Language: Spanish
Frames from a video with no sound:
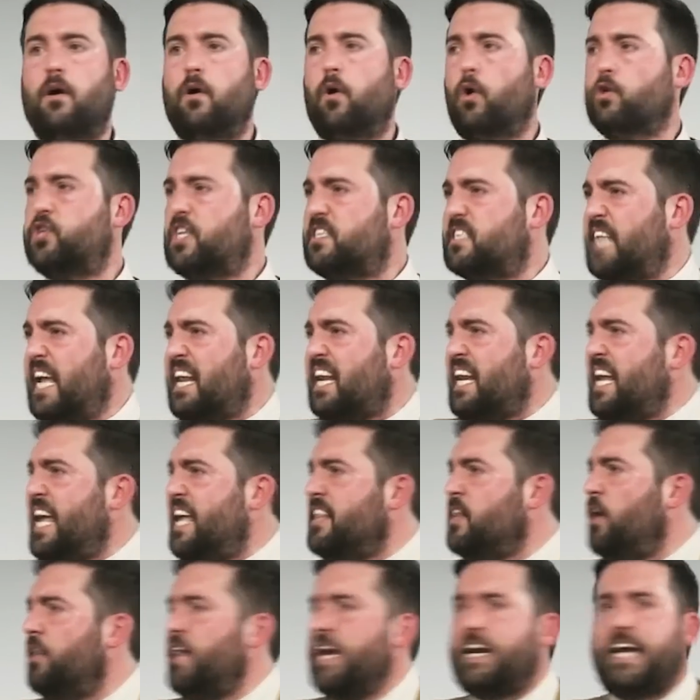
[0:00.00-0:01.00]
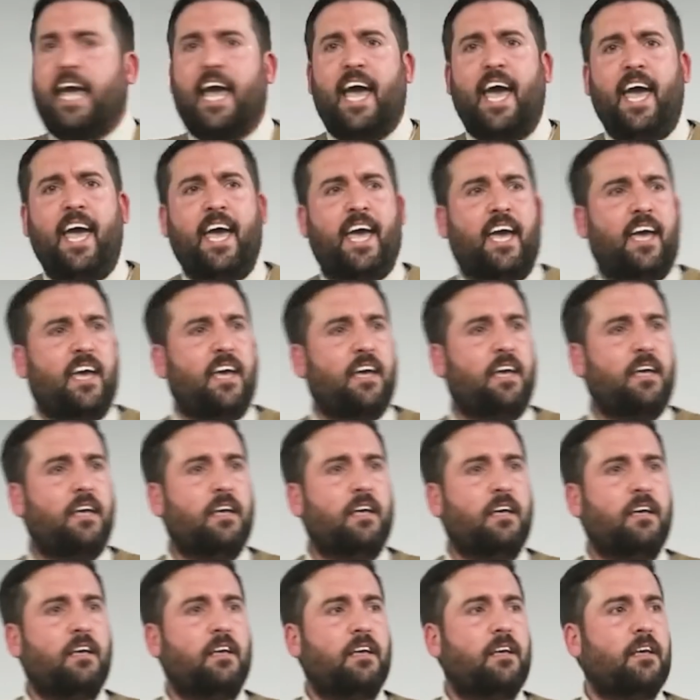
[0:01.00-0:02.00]
¿Os estáis riendo de qué?
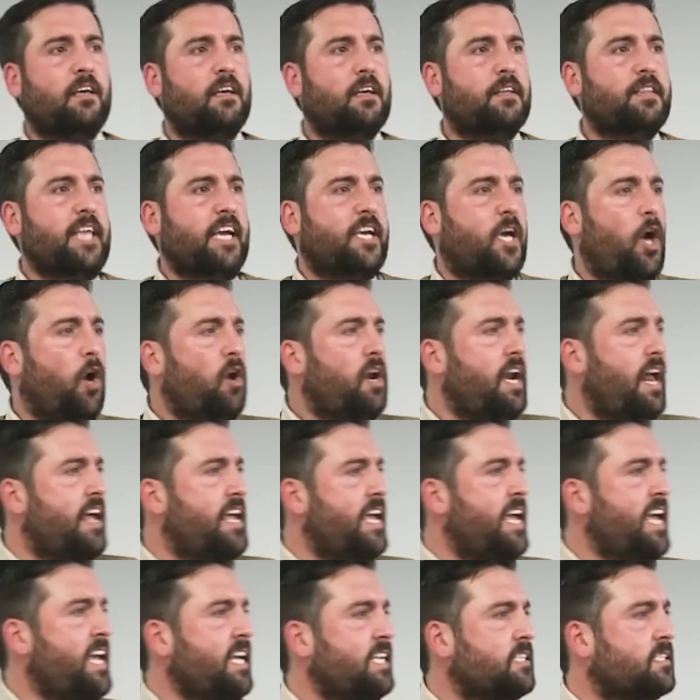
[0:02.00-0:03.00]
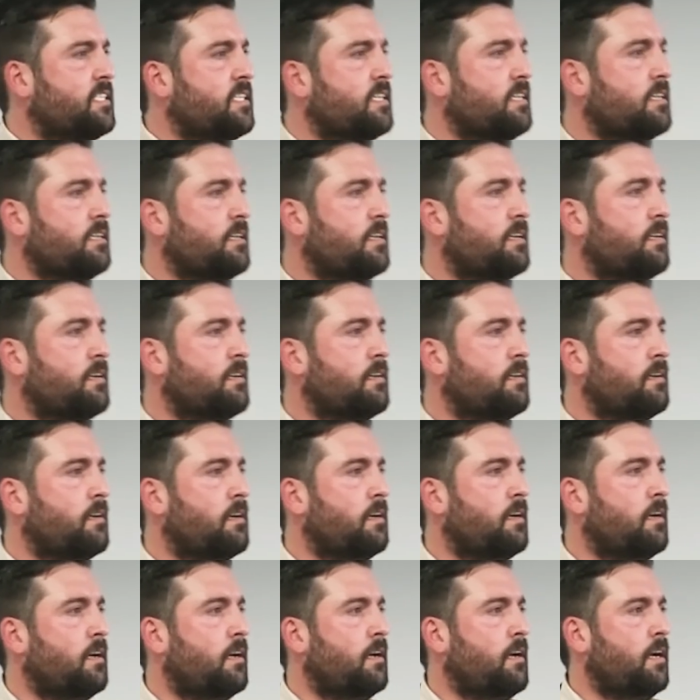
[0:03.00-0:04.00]
¿De qué os reís?
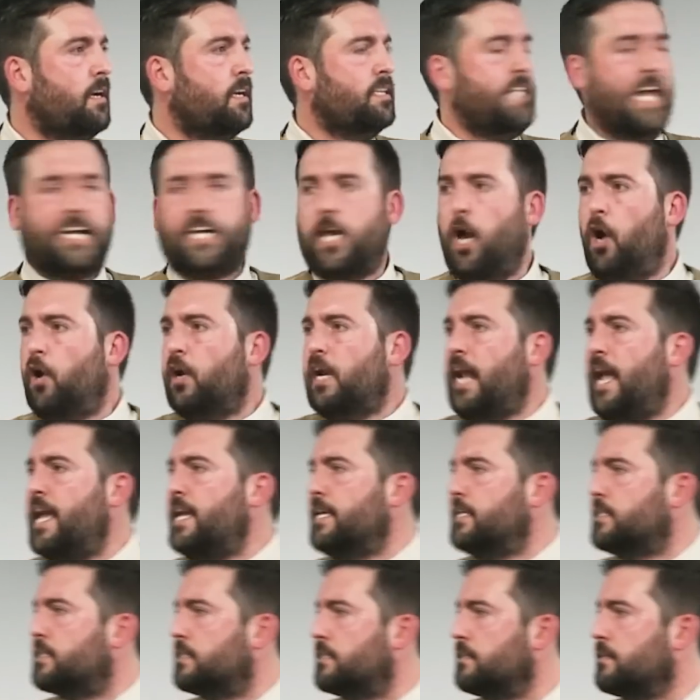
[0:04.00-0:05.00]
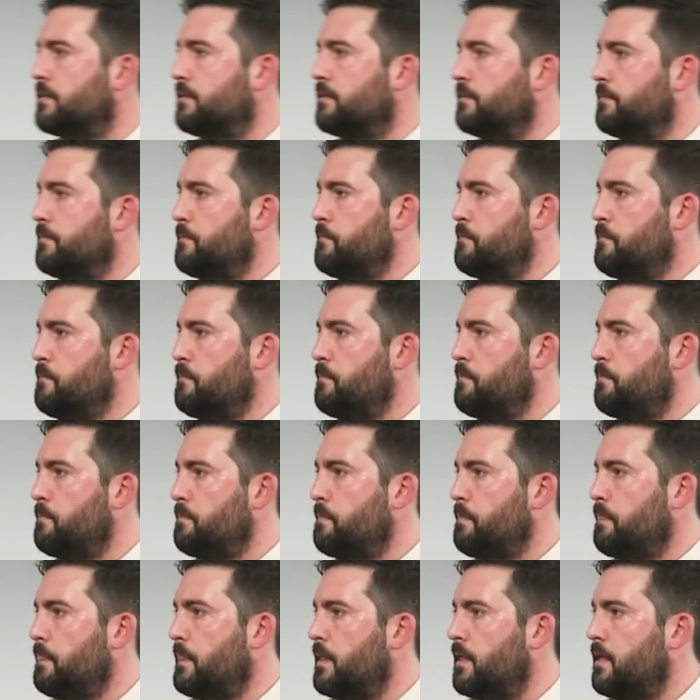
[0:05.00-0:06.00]
¿De qué os reís?
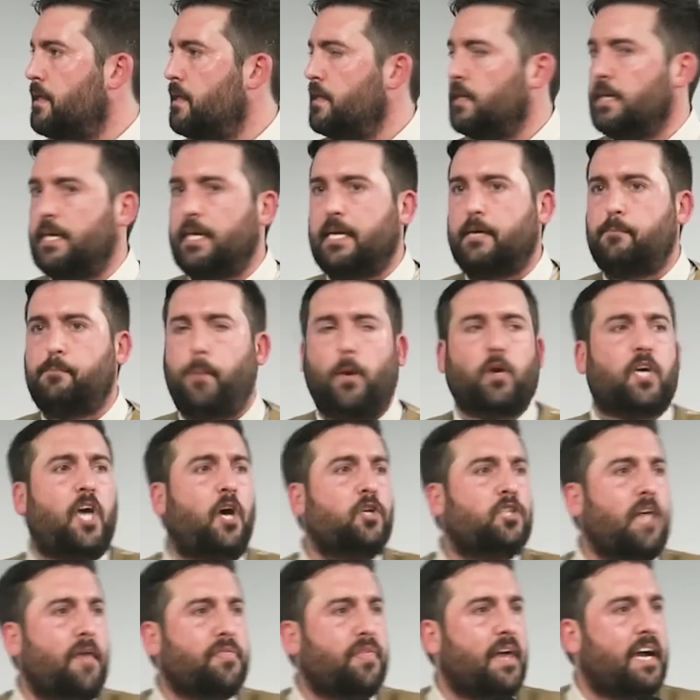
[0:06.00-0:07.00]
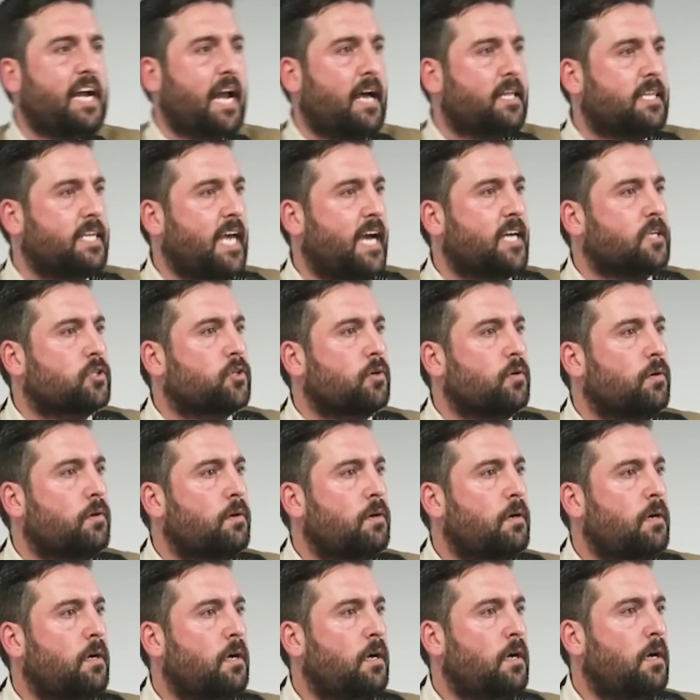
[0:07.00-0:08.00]
¿Por qué os hace gracia eso?
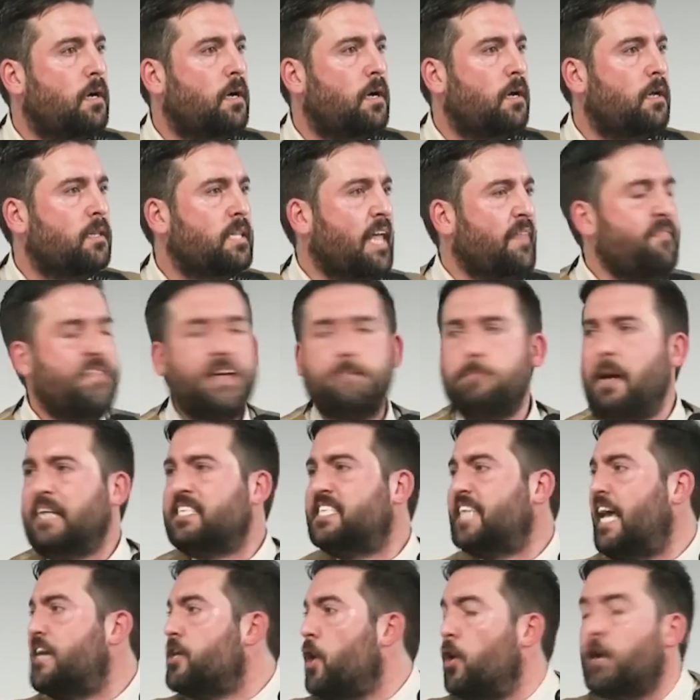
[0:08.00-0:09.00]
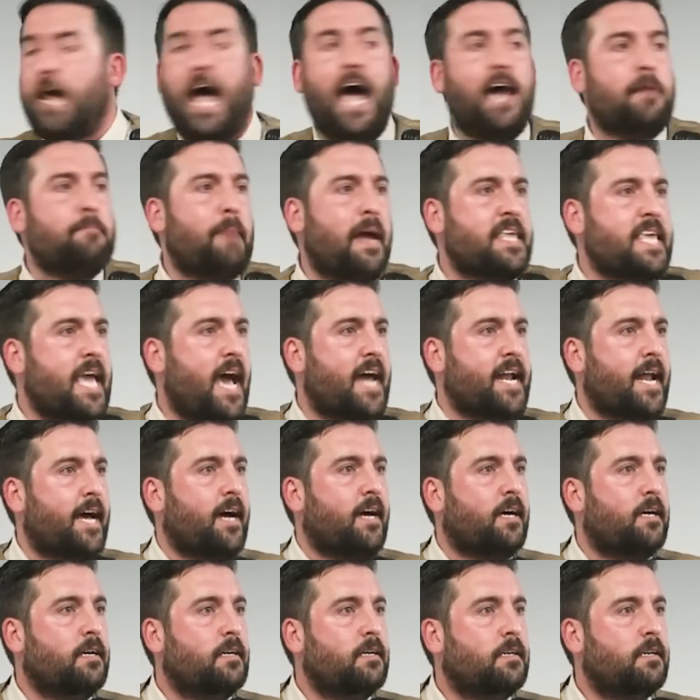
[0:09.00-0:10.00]
¿Vais a llorar
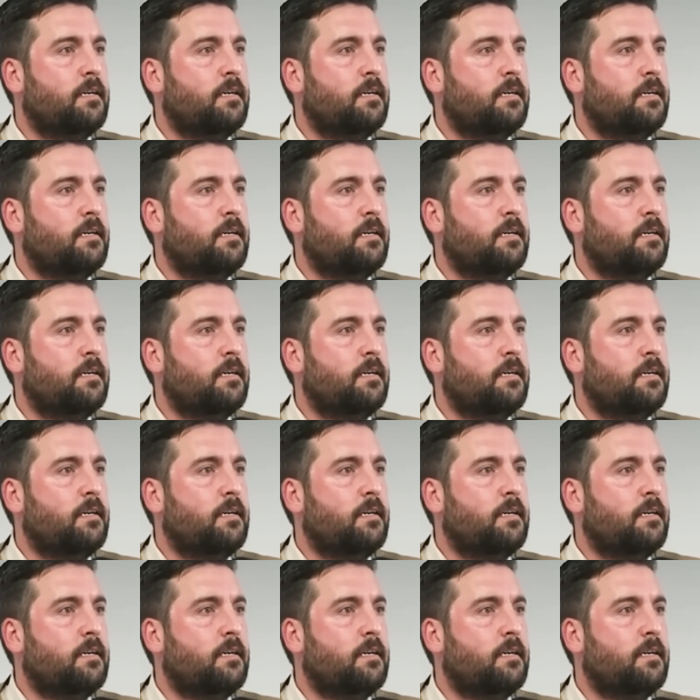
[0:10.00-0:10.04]
mañana?